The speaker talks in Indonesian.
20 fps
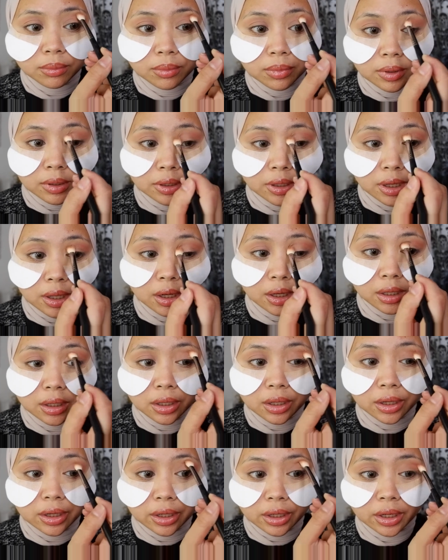padahal
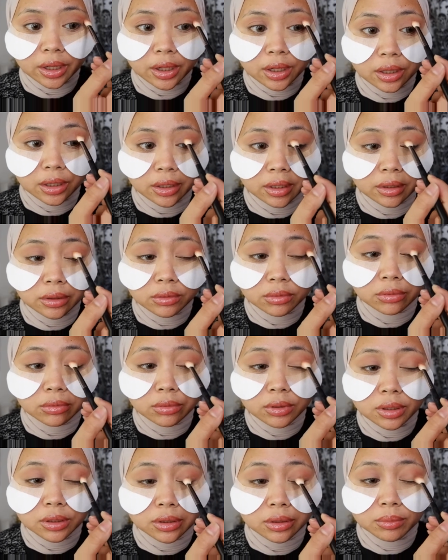realnya tuh
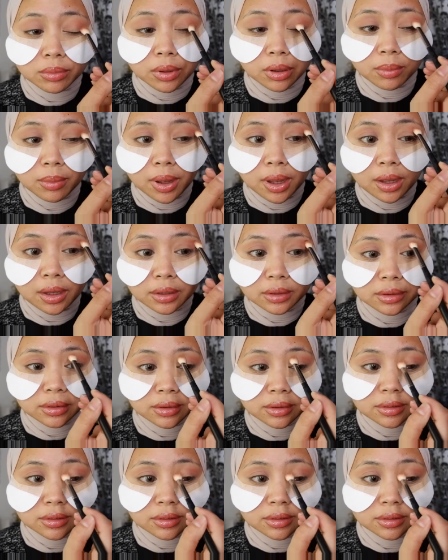udah tebel banget